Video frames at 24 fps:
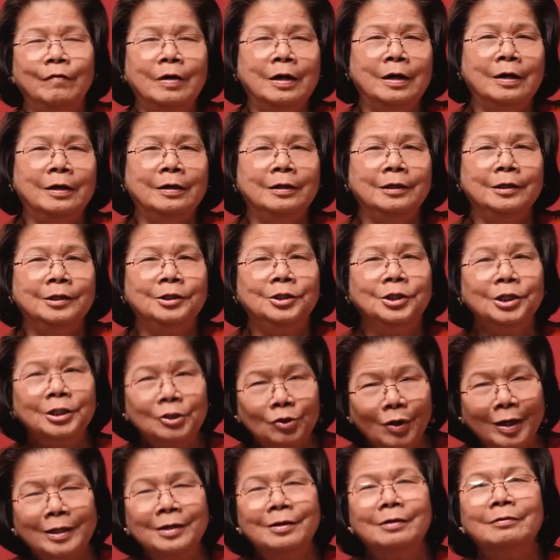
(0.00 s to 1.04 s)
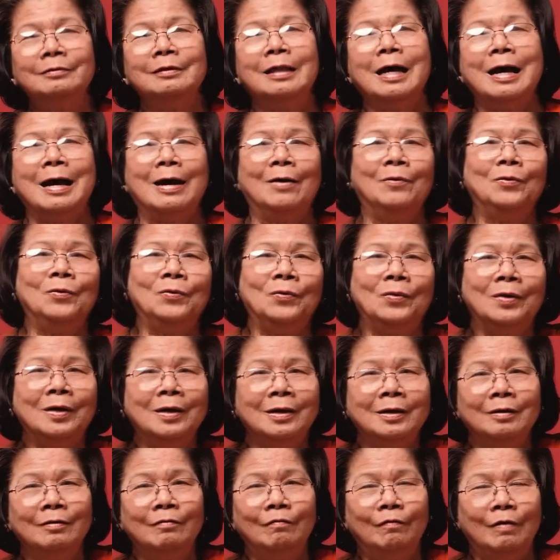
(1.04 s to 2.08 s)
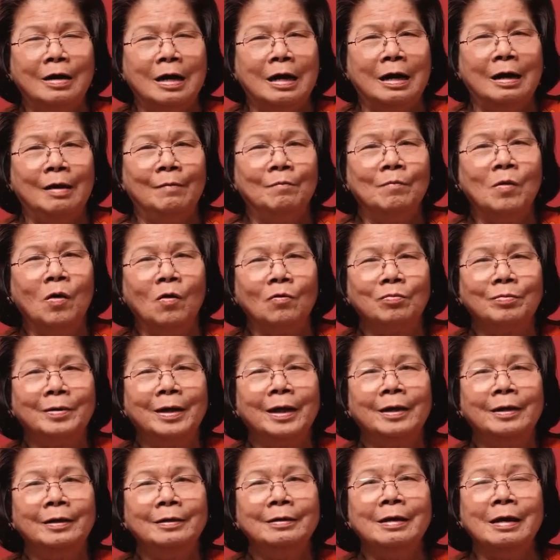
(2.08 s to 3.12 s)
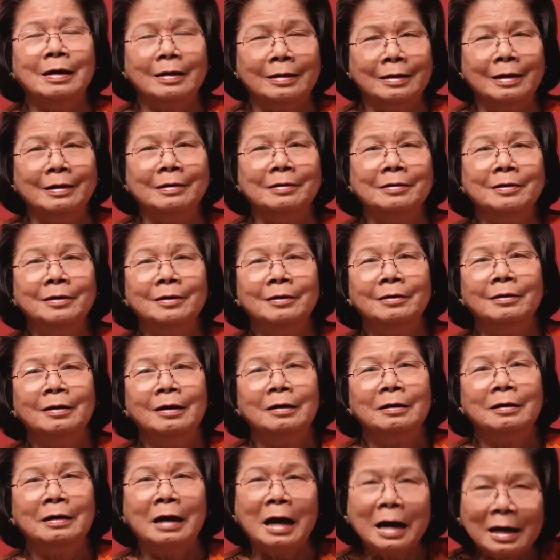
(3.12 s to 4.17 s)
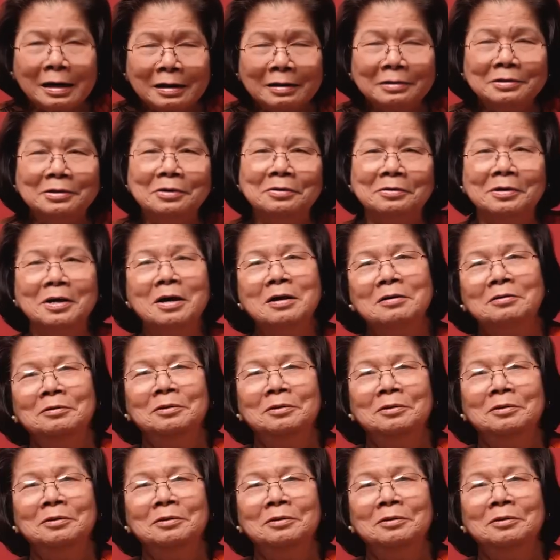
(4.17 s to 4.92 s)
về trí tuệ nhân tạo và một cái đề nghị khá là dược gân.